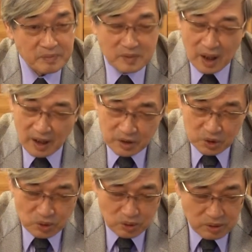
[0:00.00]
他
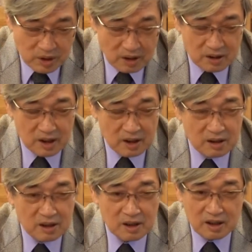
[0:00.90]
主要的
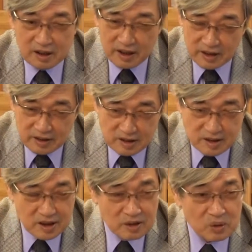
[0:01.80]
也是
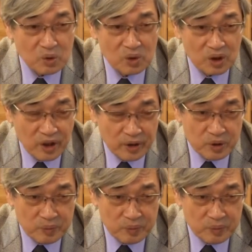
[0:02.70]
经过刘